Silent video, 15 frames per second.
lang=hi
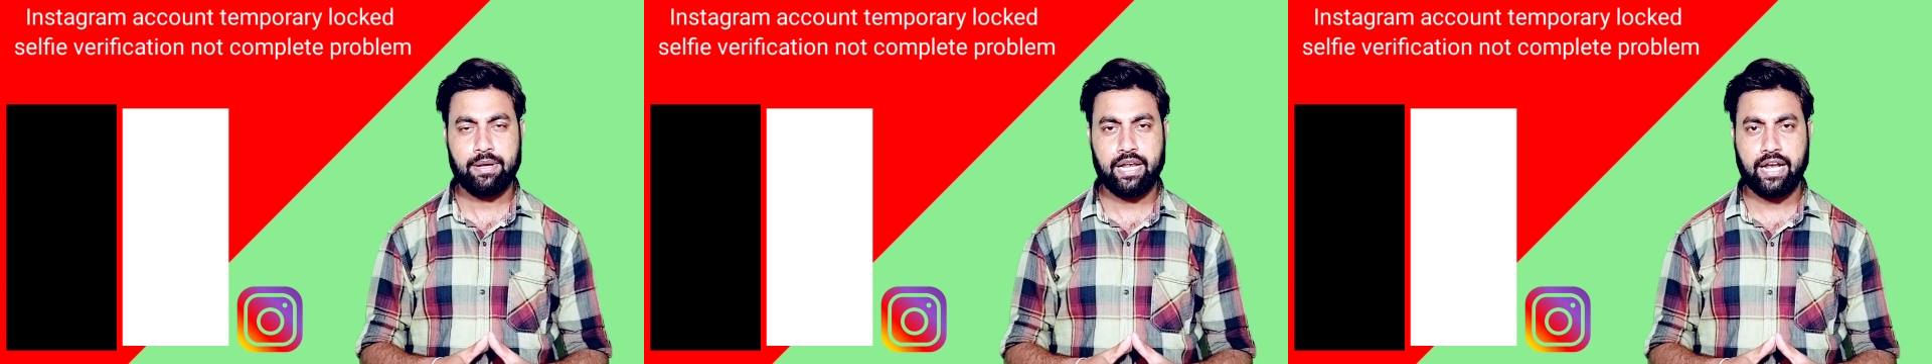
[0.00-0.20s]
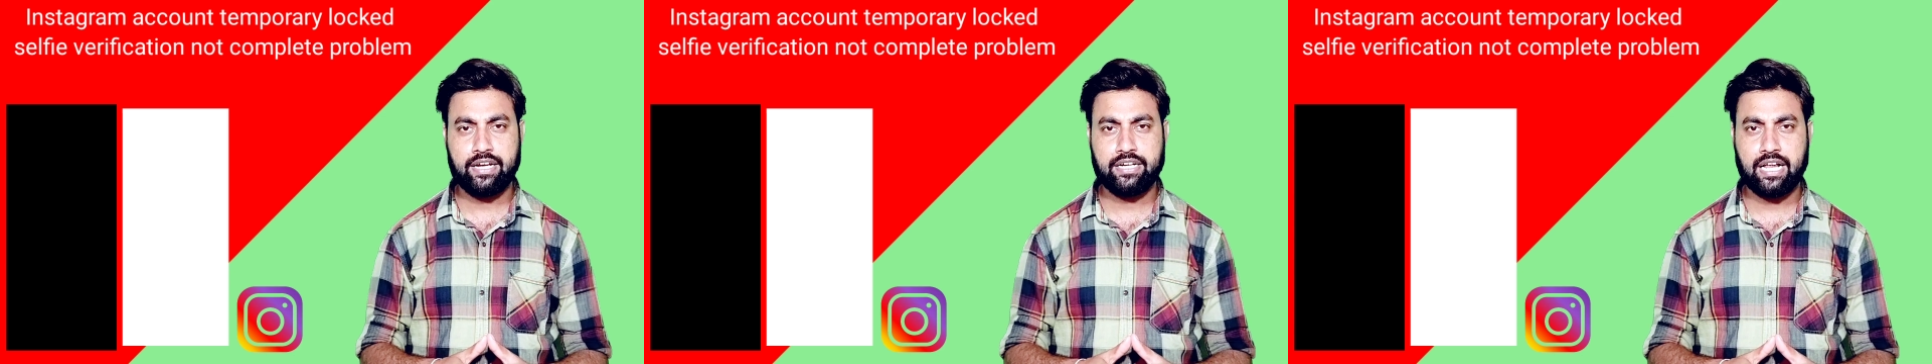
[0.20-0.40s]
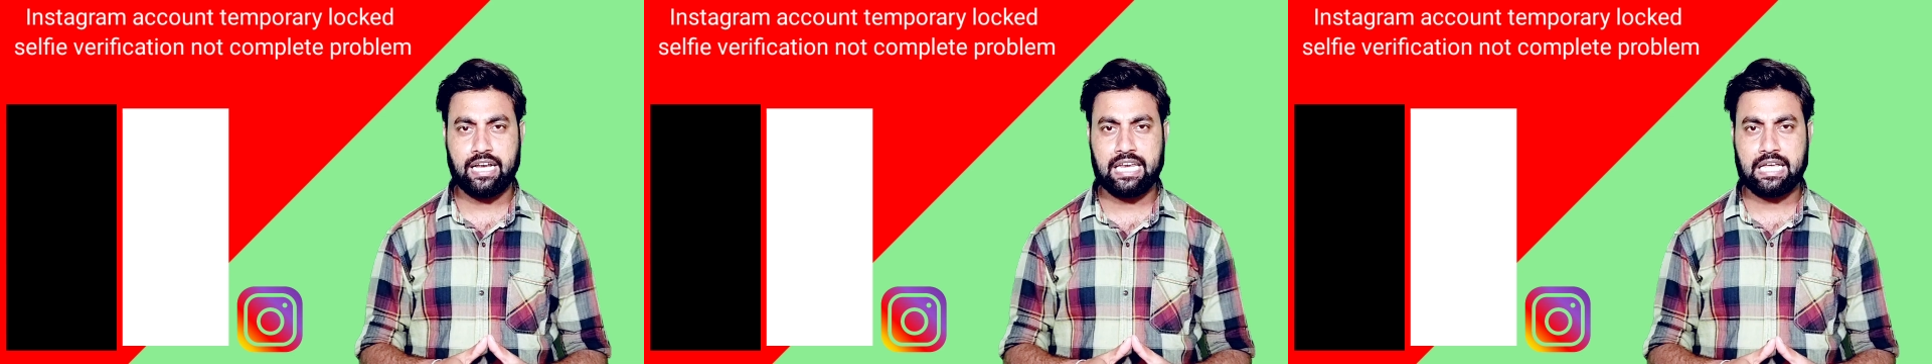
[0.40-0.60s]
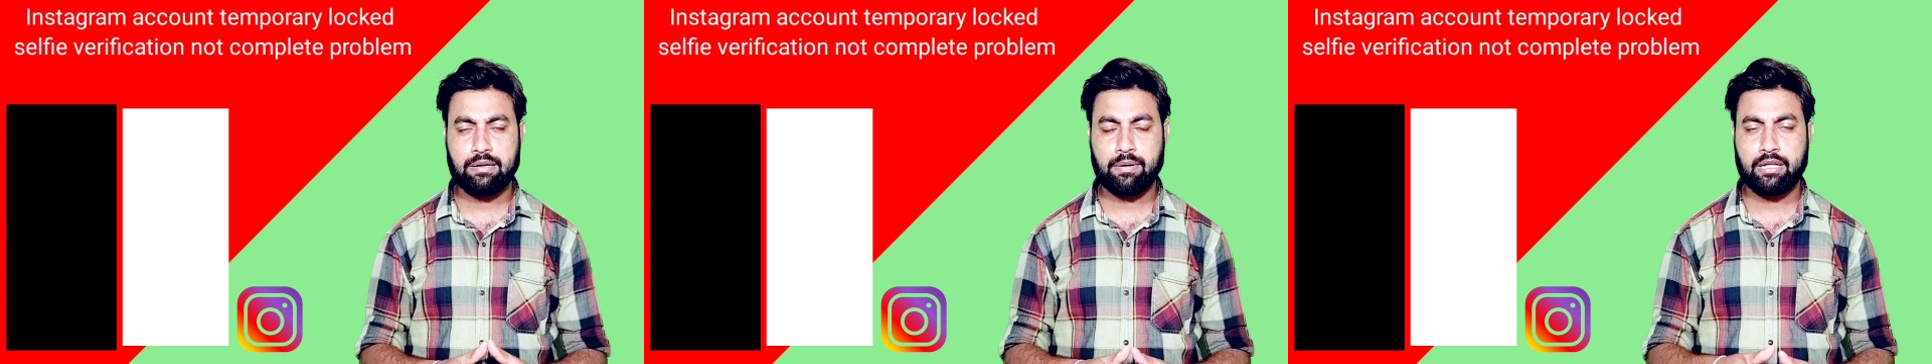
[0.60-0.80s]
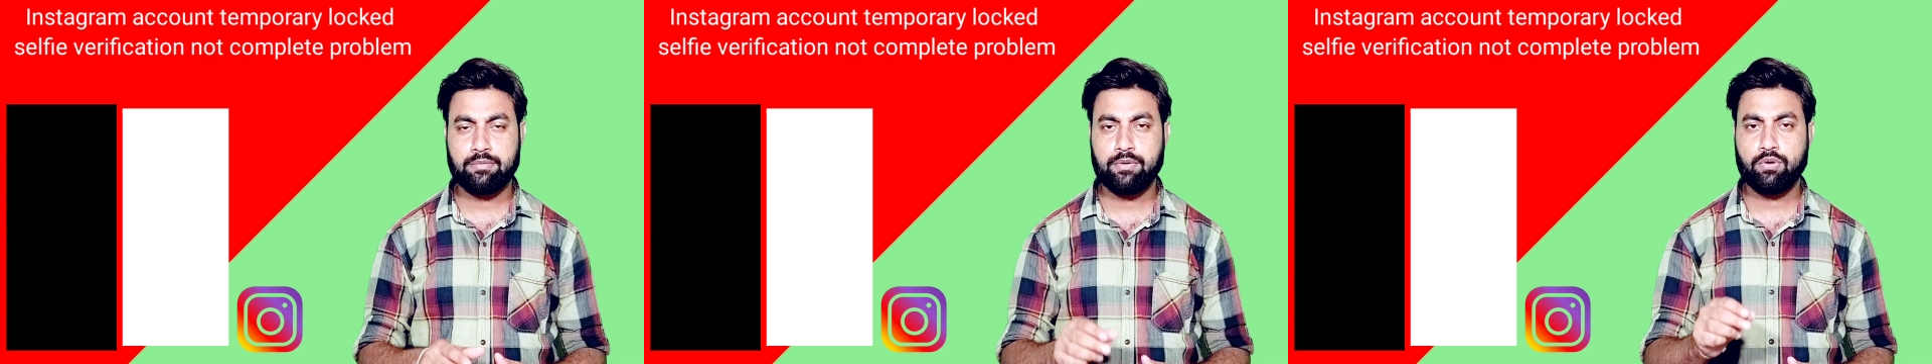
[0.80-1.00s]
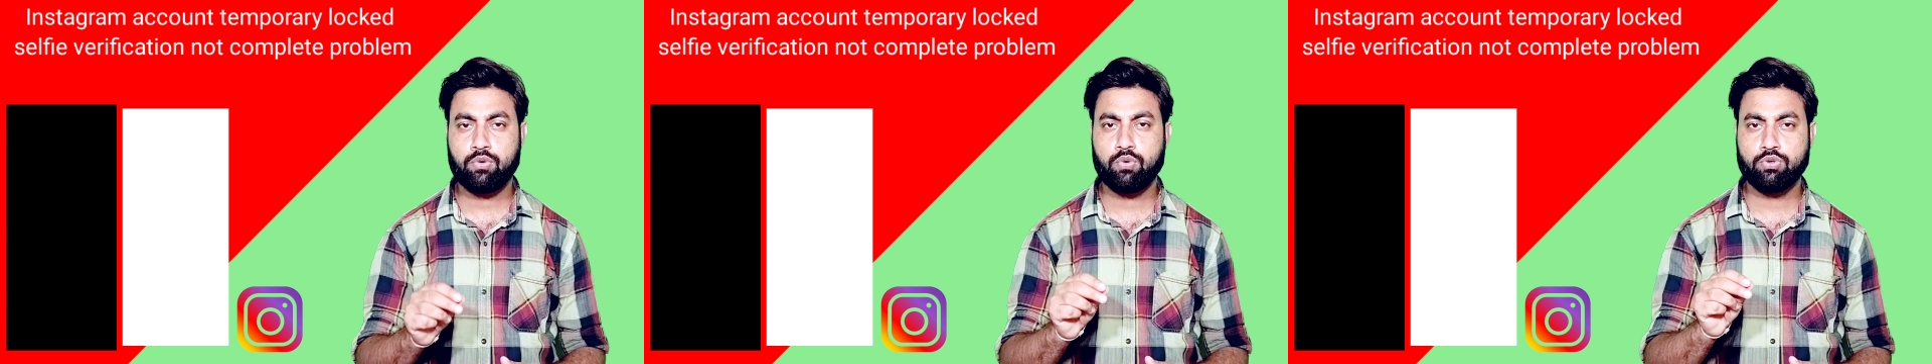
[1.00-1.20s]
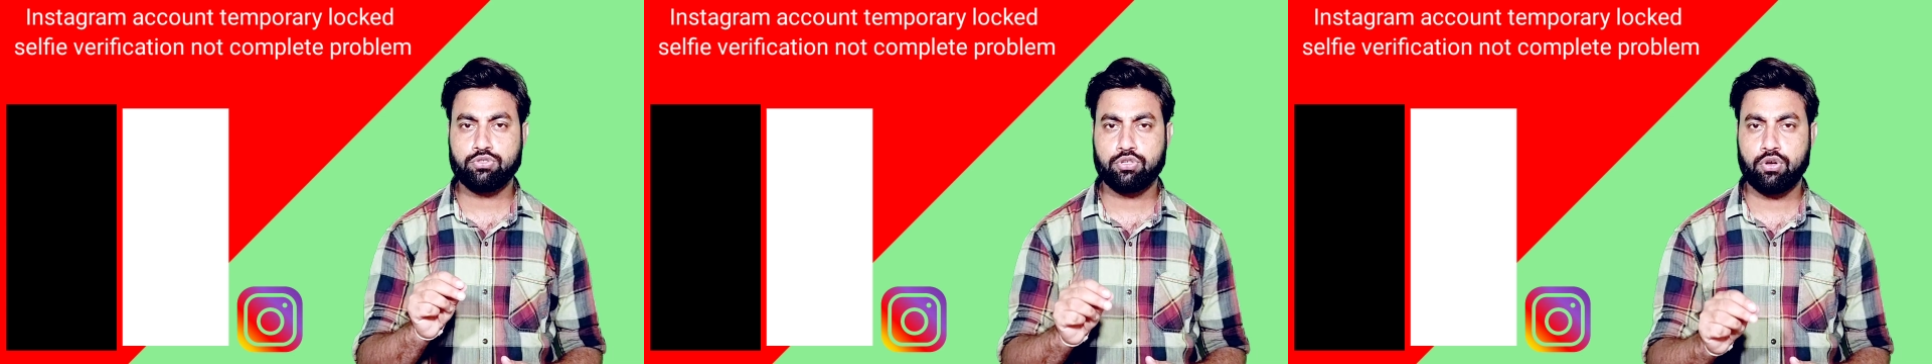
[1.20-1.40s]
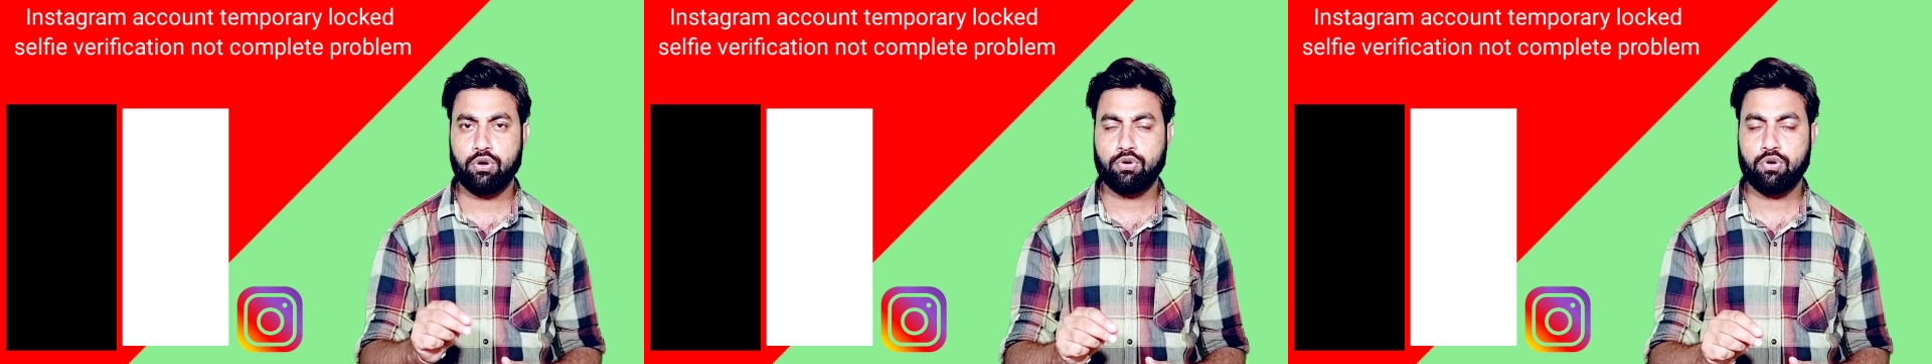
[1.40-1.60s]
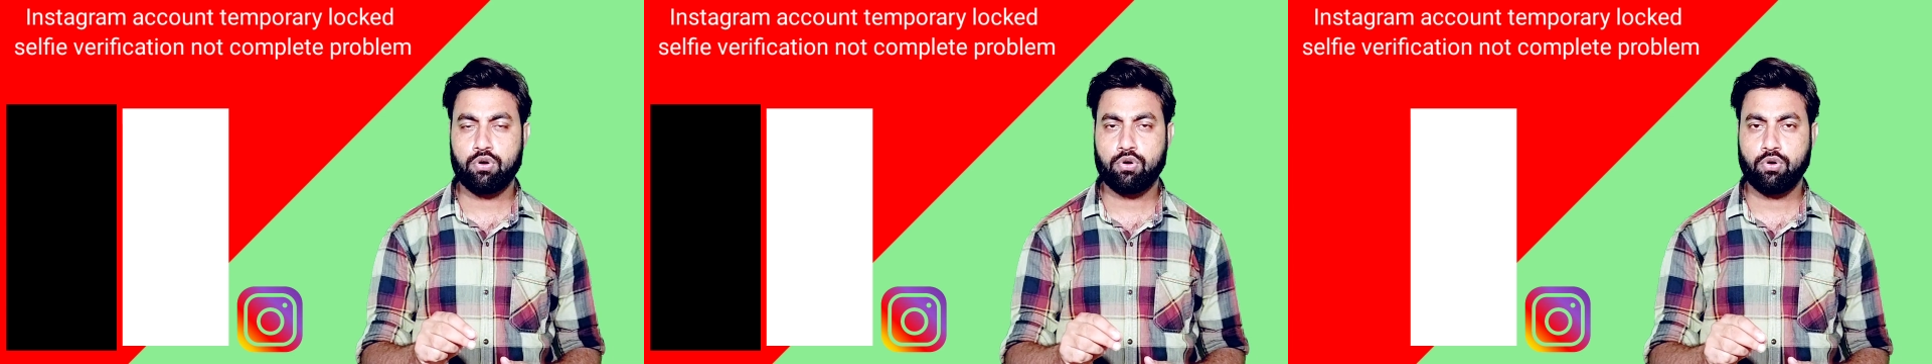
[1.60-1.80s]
मेल आई डालने के बाद में और कुछ लोगों